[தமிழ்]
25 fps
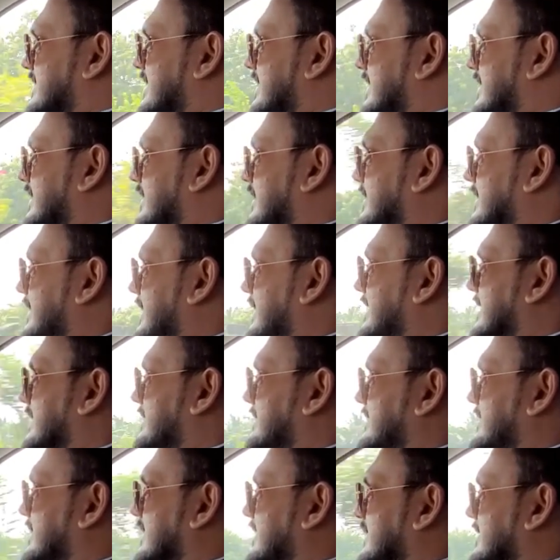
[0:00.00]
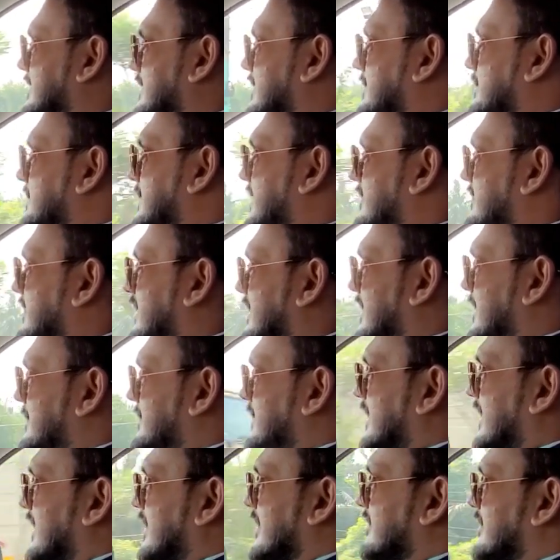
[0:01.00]
ஸ்டேரிங்லாம் கை எடுத்துட்டேன் நான் வரேன்
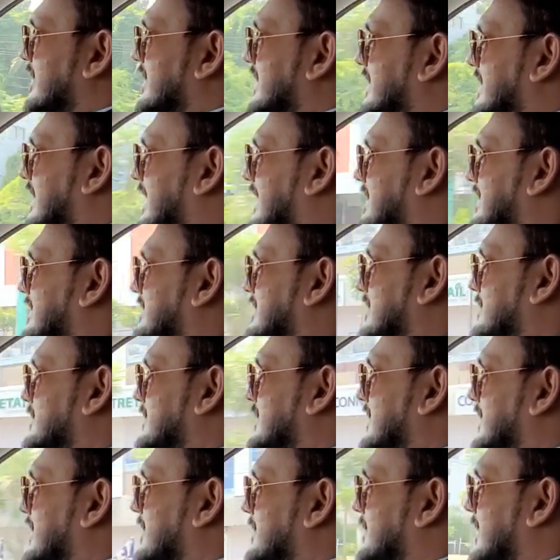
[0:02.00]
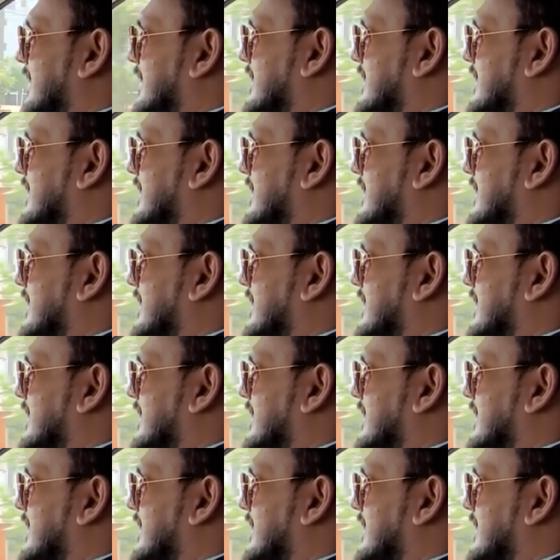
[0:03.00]
அப்படின்னாக்கா வண்டி ரைட்டில் திரும்ப நீங்கள்